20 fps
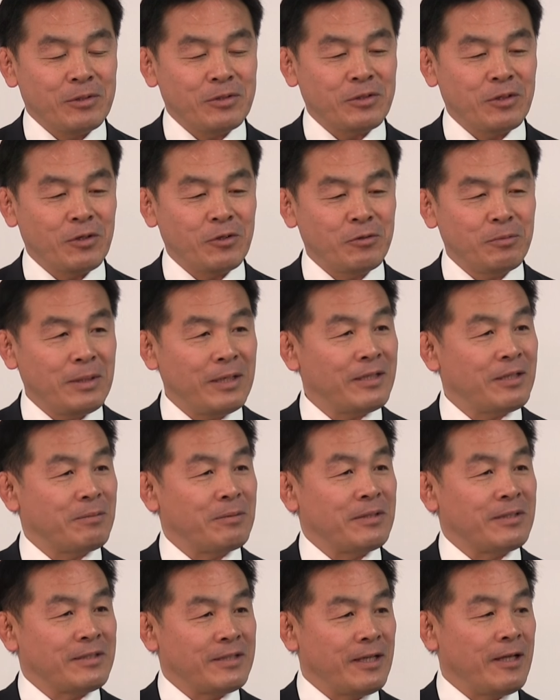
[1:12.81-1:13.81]
それを踏まえて
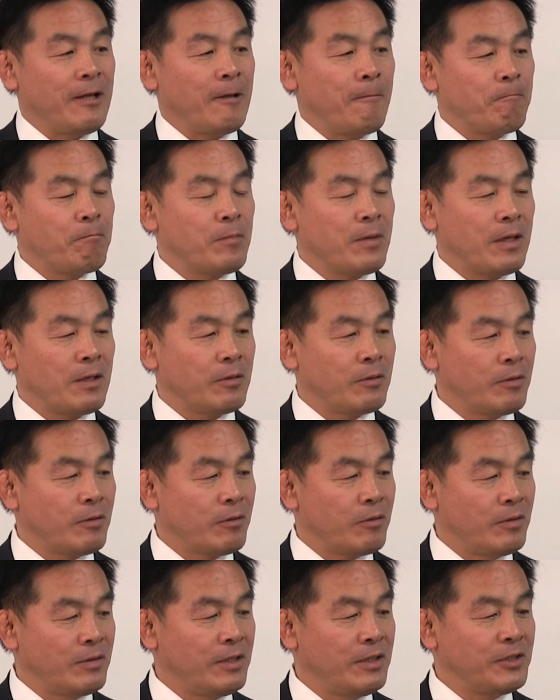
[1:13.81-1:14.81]
もですね、
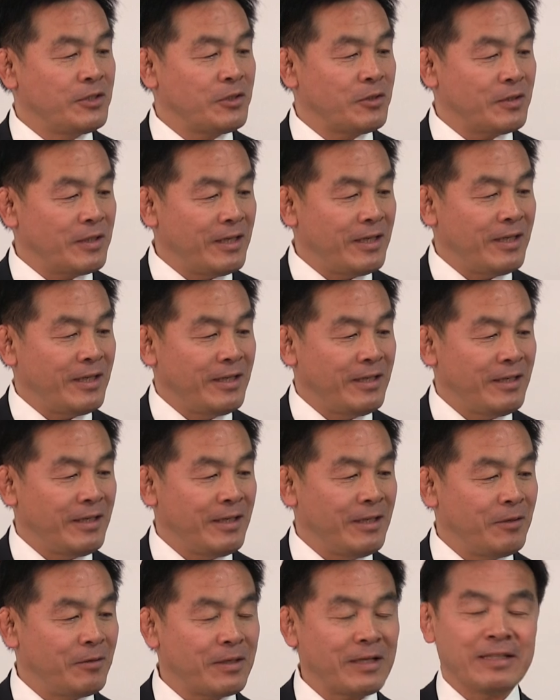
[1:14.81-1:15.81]
5人一緒で
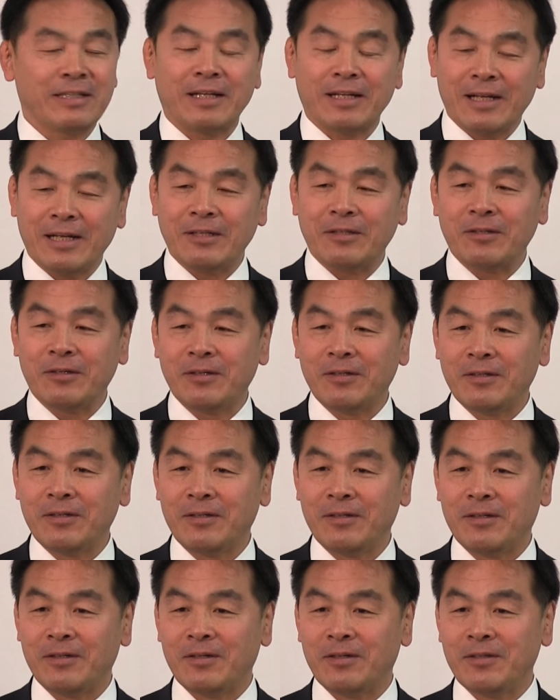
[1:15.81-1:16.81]
よかったな
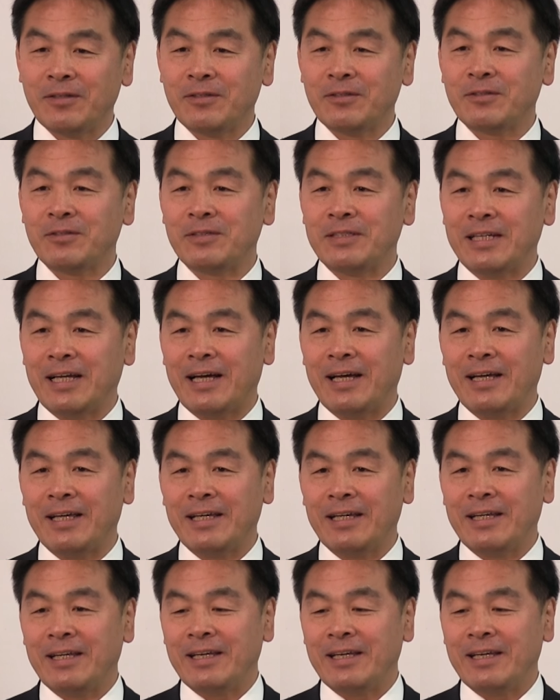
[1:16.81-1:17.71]
というふうな。